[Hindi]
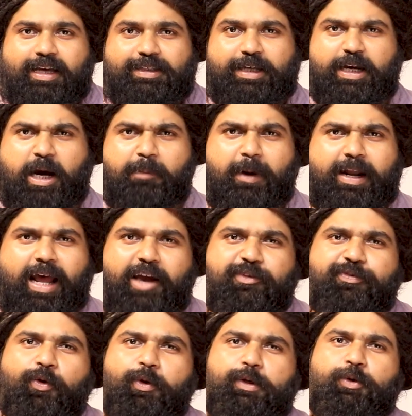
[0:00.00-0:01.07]
ये खबर
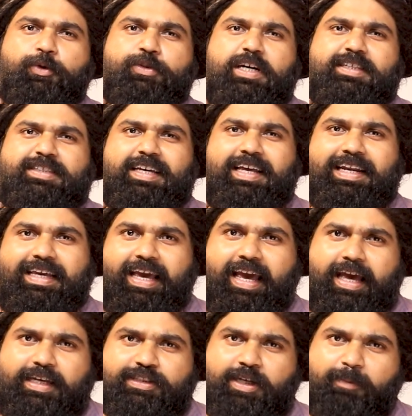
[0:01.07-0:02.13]
आईफोन यूजर्स के लिए
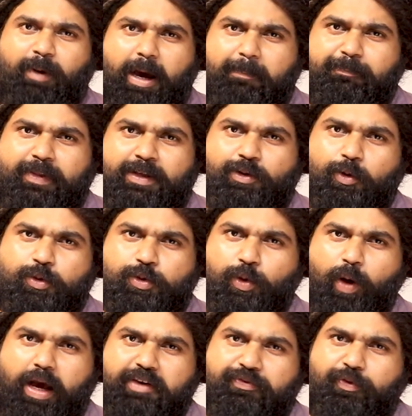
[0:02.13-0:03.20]
है जब आपने
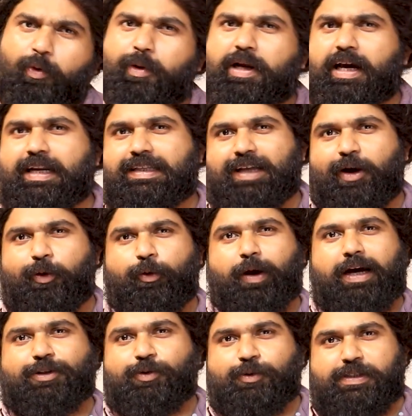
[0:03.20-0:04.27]
दोस्तों आईफोन खरीदा
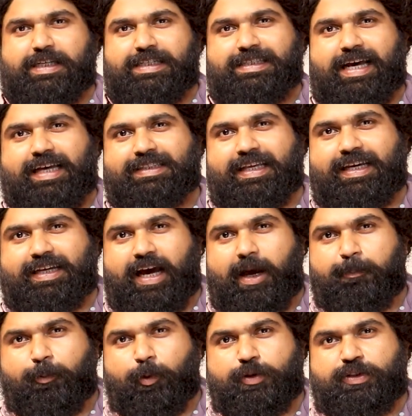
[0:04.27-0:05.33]
होगा तो उसके साथ एक
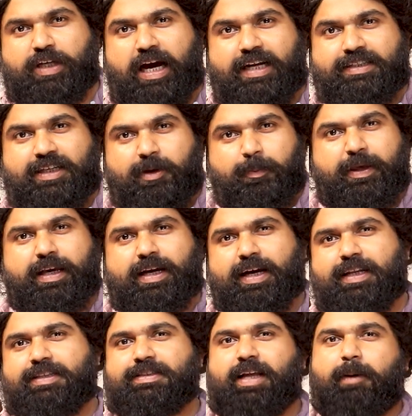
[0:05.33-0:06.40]
आपको चार्जर भी
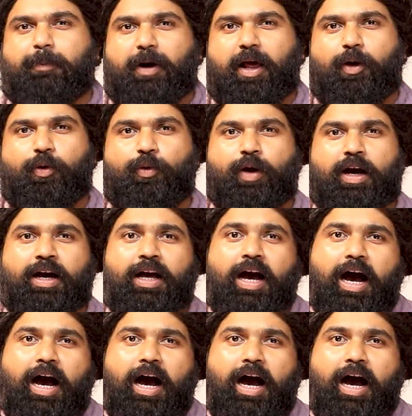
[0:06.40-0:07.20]
खरीदना पड़ा होगा